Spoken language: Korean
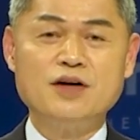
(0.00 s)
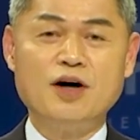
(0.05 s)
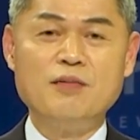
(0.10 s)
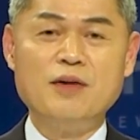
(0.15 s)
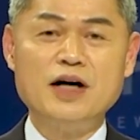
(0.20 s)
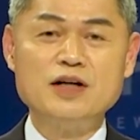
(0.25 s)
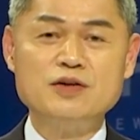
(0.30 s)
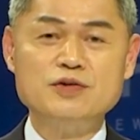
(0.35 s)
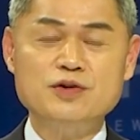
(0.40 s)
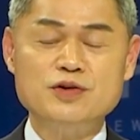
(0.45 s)
더
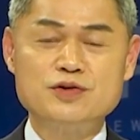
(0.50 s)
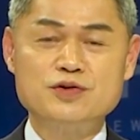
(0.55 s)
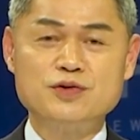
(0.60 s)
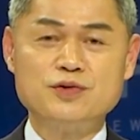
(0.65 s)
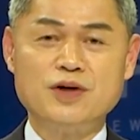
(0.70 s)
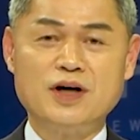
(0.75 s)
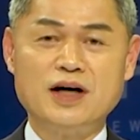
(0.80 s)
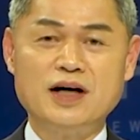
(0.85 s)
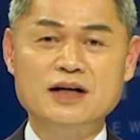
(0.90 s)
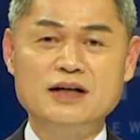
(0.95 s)
많은
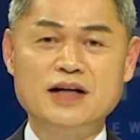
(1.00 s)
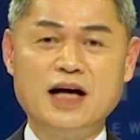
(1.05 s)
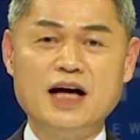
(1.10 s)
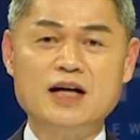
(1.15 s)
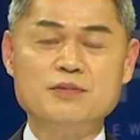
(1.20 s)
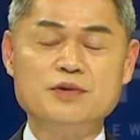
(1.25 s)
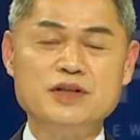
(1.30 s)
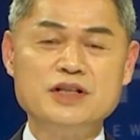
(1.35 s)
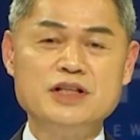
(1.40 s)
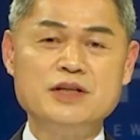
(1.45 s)
뉴스와
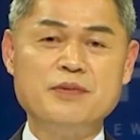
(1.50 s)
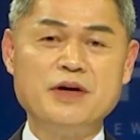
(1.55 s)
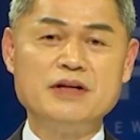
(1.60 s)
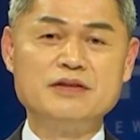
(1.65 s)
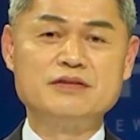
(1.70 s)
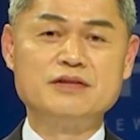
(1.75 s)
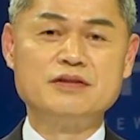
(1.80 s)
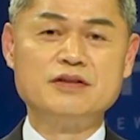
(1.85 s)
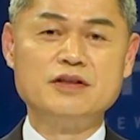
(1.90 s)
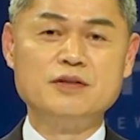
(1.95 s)
라이브
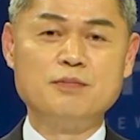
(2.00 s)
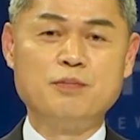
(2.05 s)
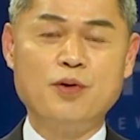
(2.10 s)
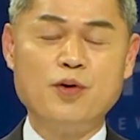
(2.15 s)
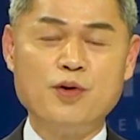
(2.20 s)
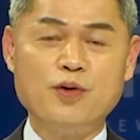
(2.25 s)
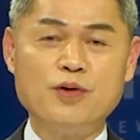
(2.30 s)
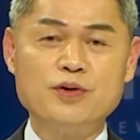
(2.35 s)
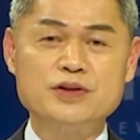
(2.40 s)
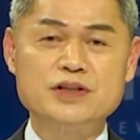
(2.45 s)
이벤트를
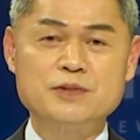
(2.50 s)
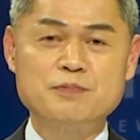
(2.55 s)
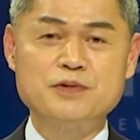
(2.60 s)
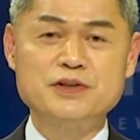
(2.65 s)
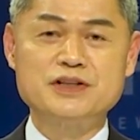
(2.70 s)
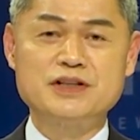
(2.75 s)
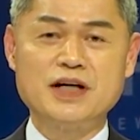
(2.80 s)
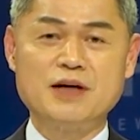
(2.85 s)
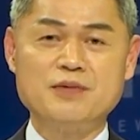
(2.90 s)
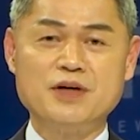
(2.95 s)
보고
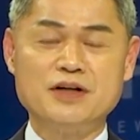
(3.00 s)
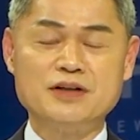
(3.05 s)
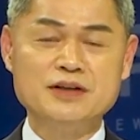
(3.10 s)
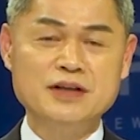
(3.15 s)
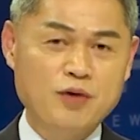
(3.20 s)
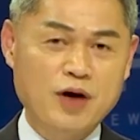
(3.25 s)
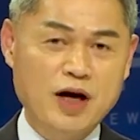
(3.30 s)
싶으시다면